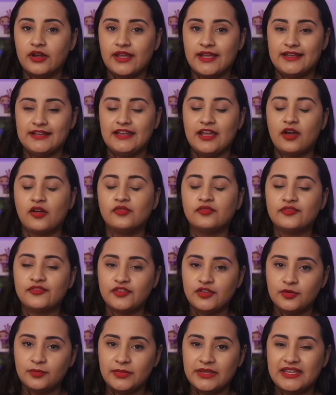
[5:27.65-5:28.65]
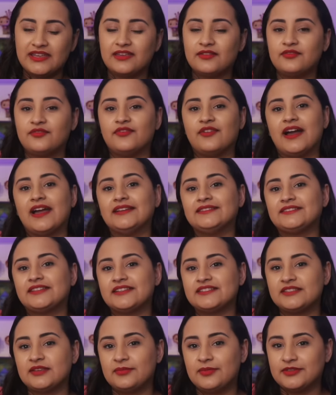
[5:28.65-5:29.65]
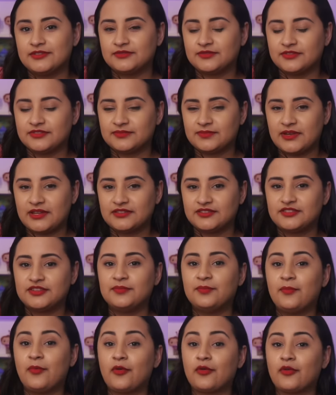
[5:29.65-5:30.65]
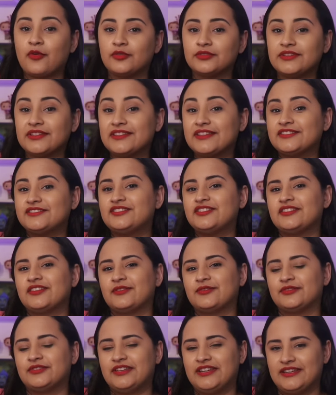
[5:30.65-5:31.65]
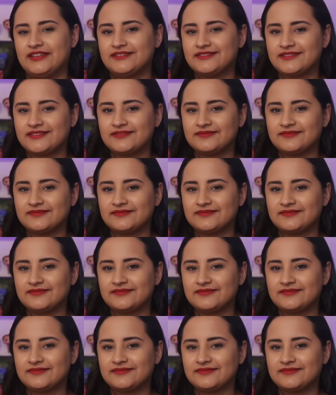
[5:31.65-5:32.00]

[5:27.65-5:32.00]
ele é um filme que vai trazer pessoas para assistir por conta da Dina Rodrigues.